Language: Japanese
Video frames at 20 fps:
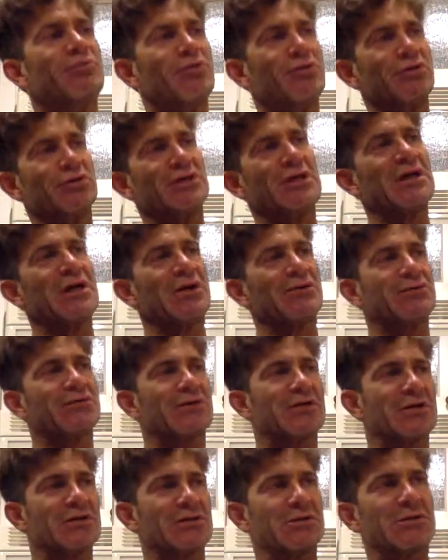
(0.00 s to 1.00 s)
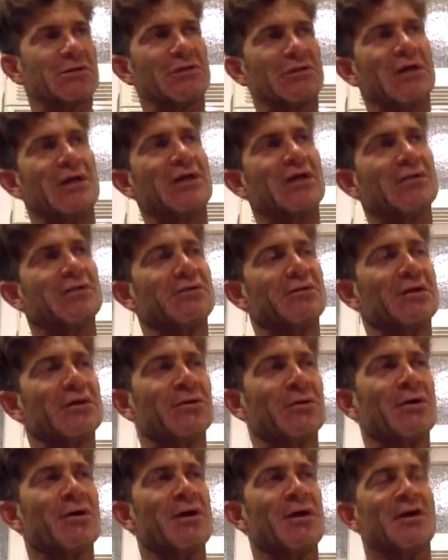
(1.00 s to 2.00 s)
プールでやるのかちょっと悩んでるけ
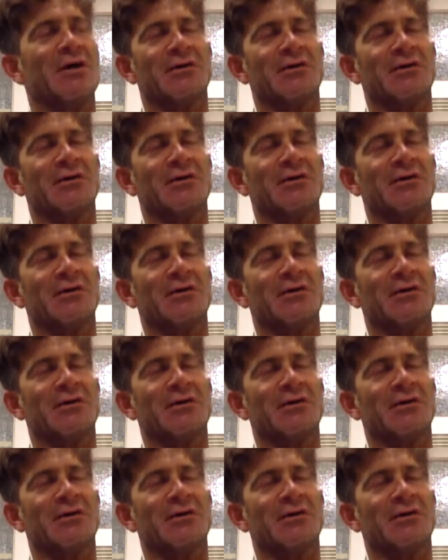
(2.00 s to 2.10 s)
ど